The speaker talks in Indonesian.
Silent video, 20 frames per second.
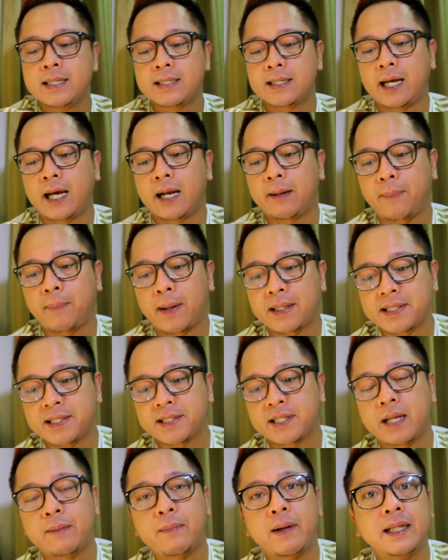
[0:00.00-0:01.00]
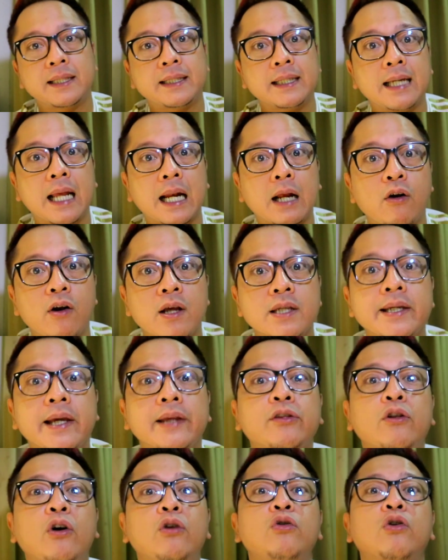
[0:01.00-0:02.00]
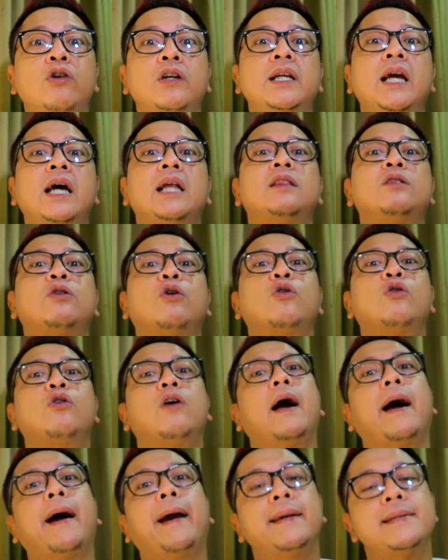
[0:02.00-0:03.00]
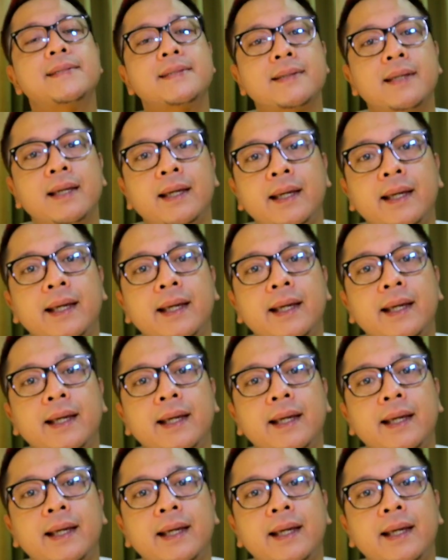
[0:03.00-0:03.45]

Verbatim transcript: Sedangkan PSS Sleman ditinggal oleh Seto Nurdiantoro guys.